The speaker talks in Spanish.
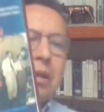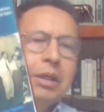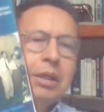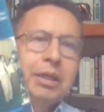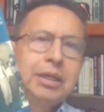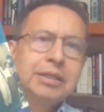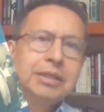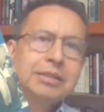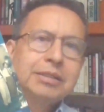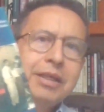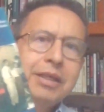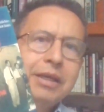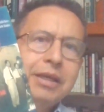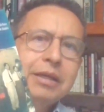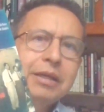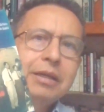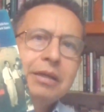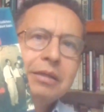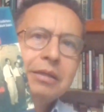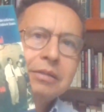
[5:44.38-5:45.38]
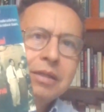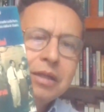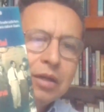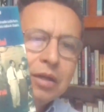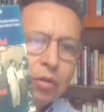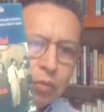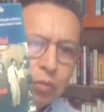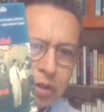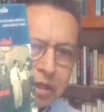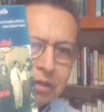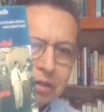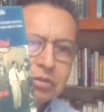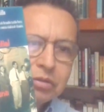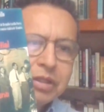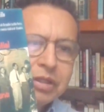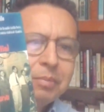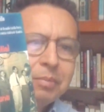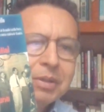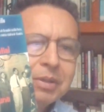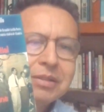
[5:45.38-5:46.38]
En este se incluyen
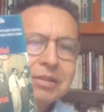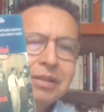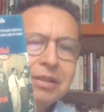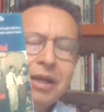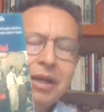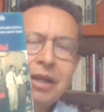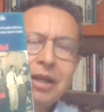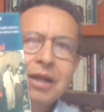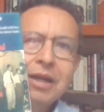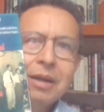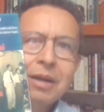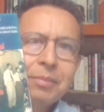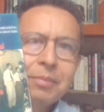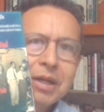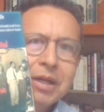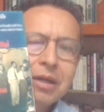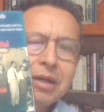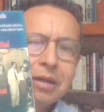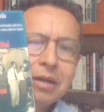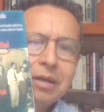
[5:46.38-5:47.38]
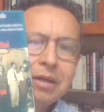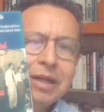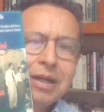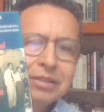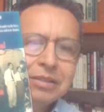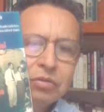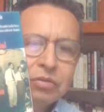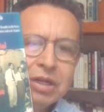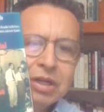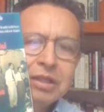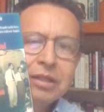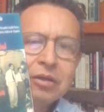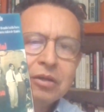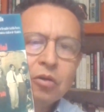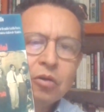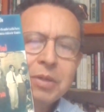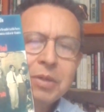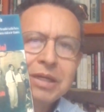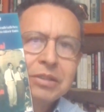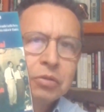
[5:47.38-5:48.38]
los temas de la Cámara Nacional
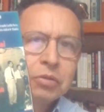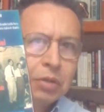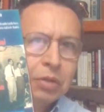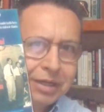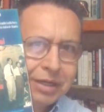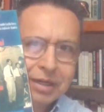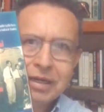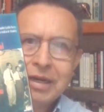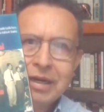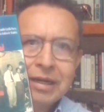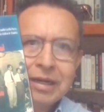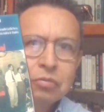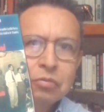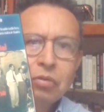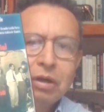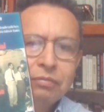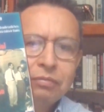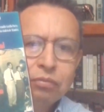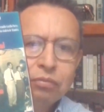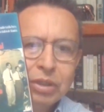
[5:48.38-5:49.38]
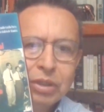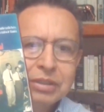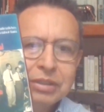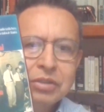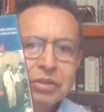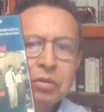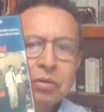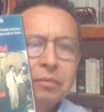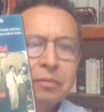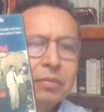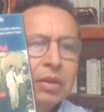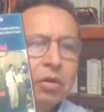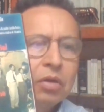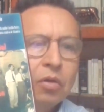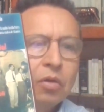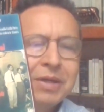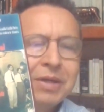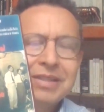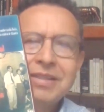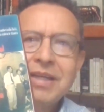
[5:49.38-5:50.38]
de Comercio, la Canaco, la Fundación,
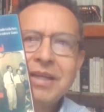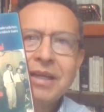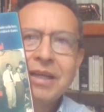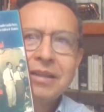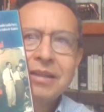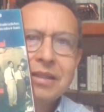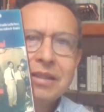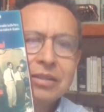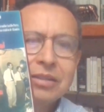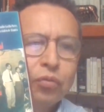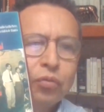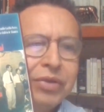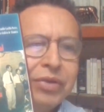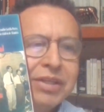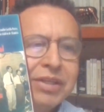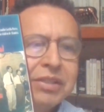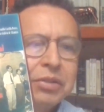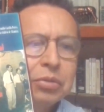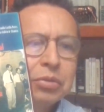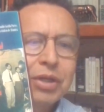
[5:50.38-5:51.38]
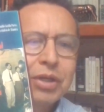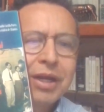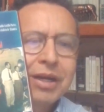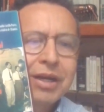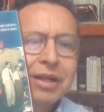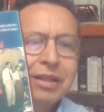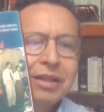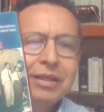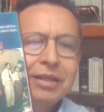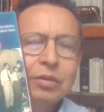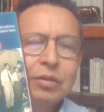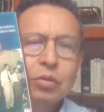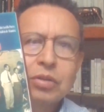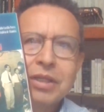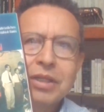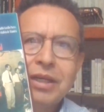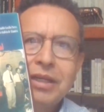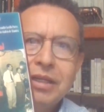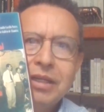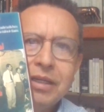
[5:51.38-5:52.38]
comerciantes, oficios,
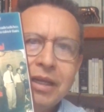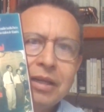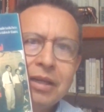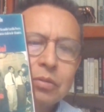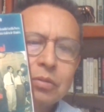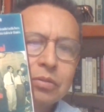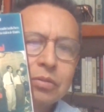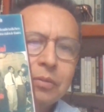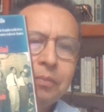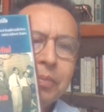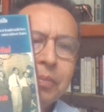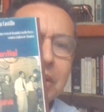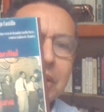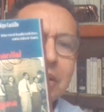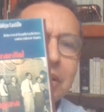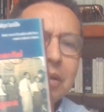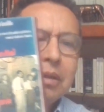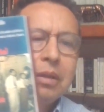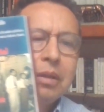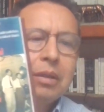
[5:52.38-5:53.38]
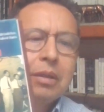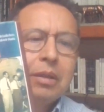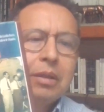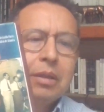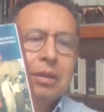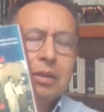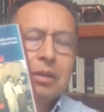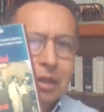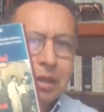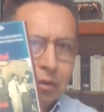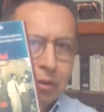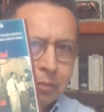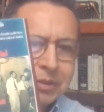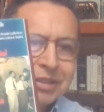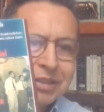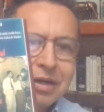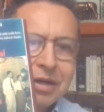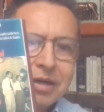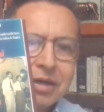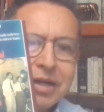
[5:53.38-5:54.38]
ganaderos, salineros de
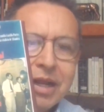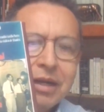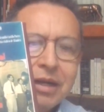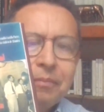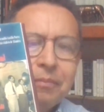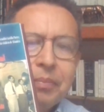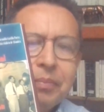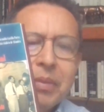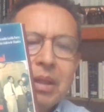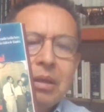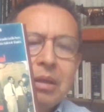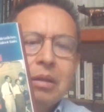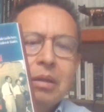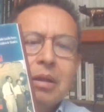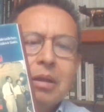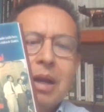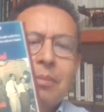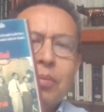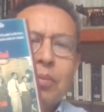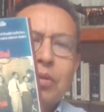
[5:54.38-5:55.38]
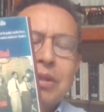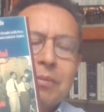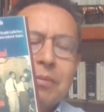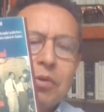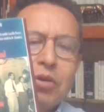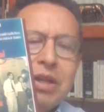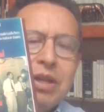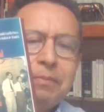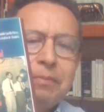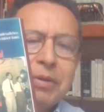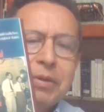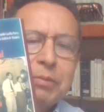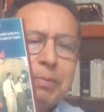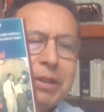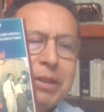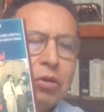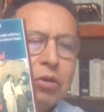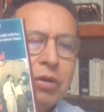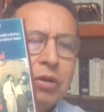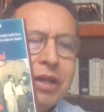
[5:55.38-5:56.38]
Lomas del Real, Campo Tamaulipas,
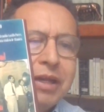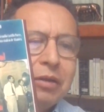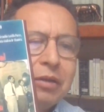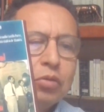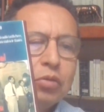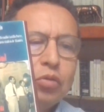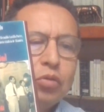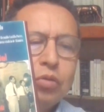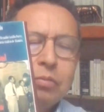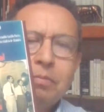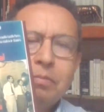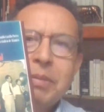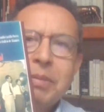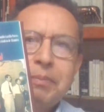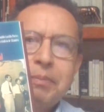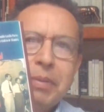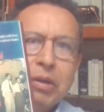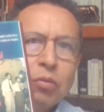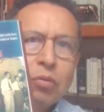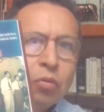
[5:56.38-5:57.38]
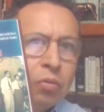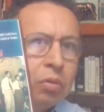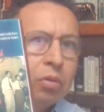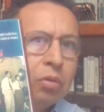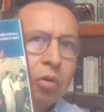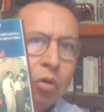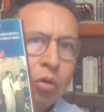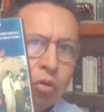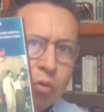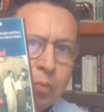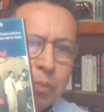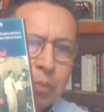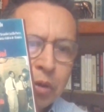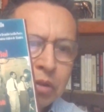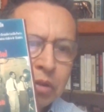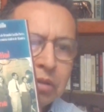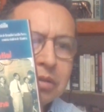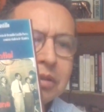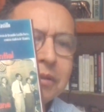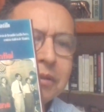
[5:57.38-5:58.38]
Petroleros, PPQ o
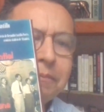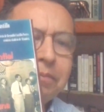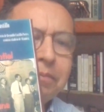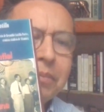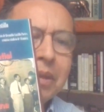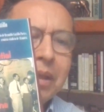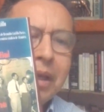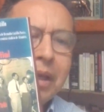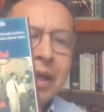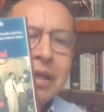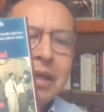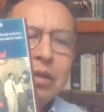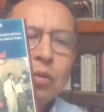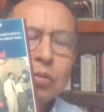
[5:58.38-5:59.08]
DuPont e